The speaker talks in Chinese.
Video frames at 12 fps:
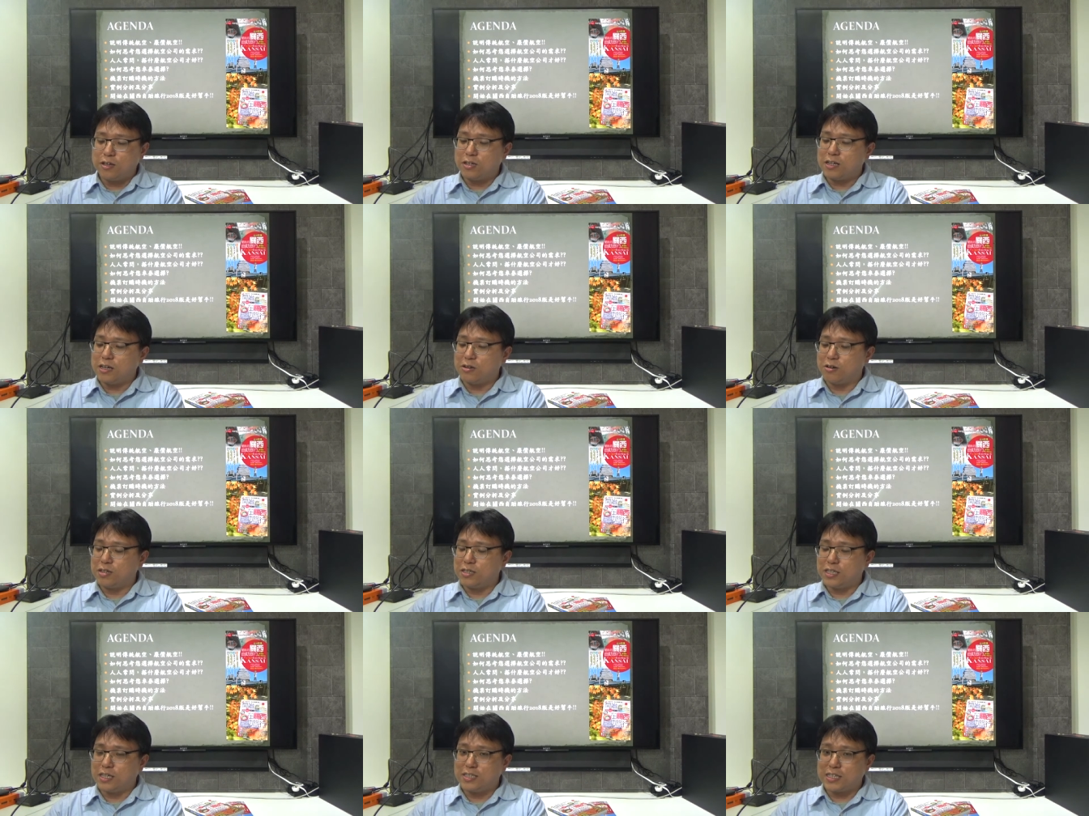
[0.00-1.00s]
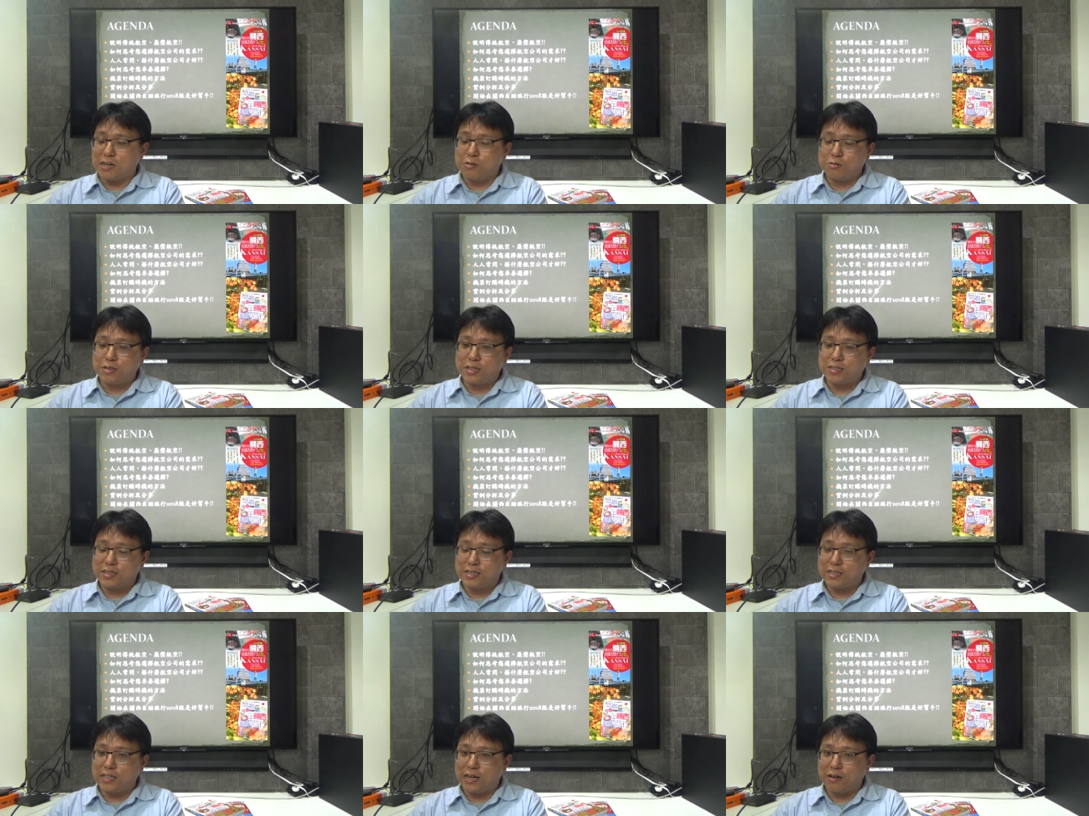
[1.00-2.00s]
为像有一些商务人
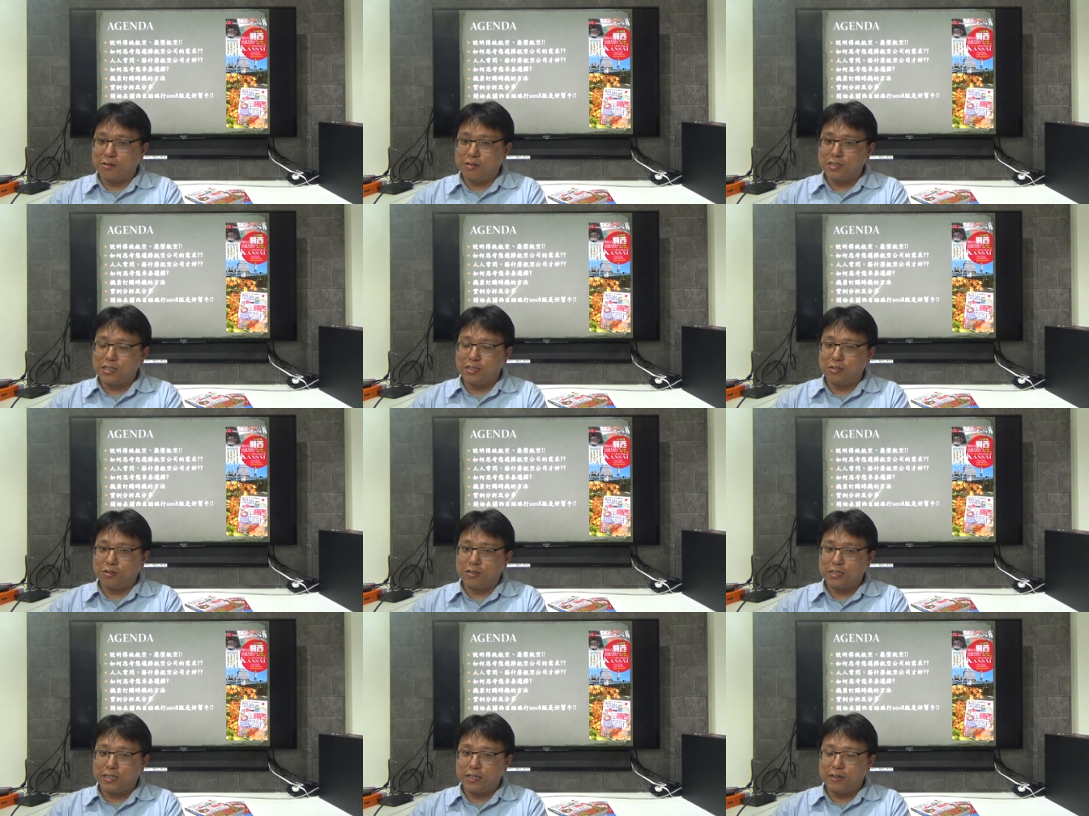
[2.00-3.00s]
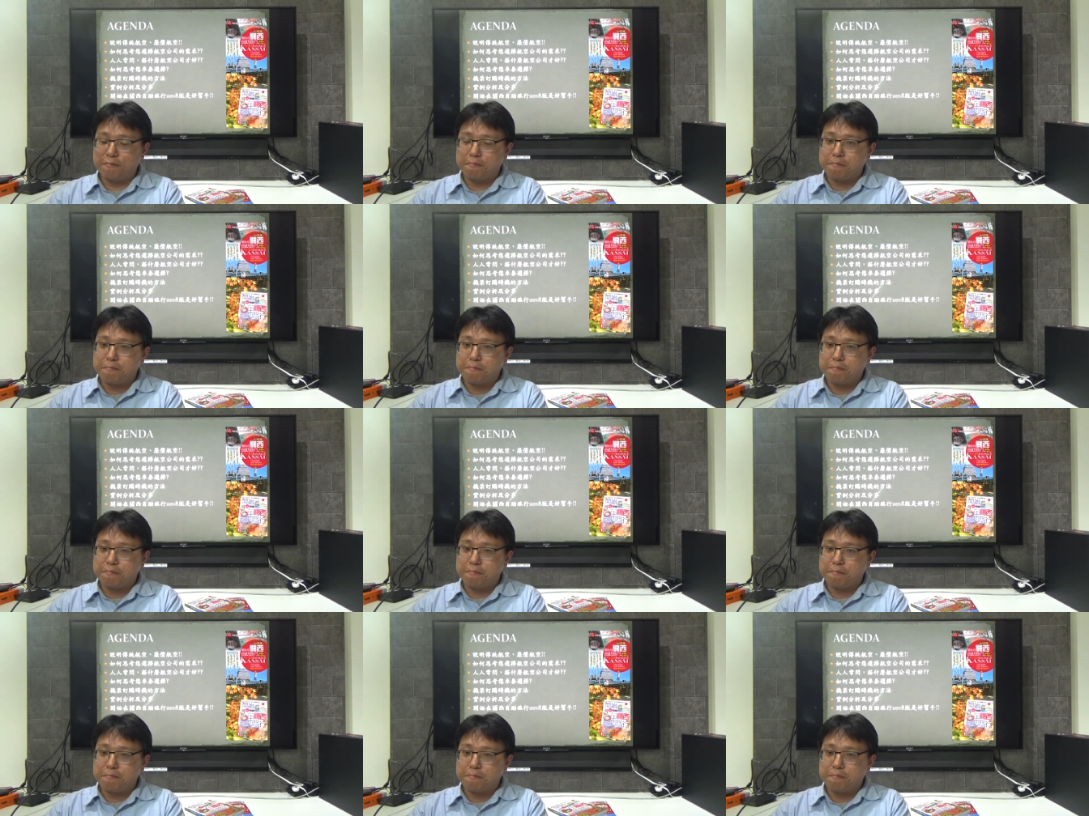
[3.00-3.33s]
士啊，或者是有一些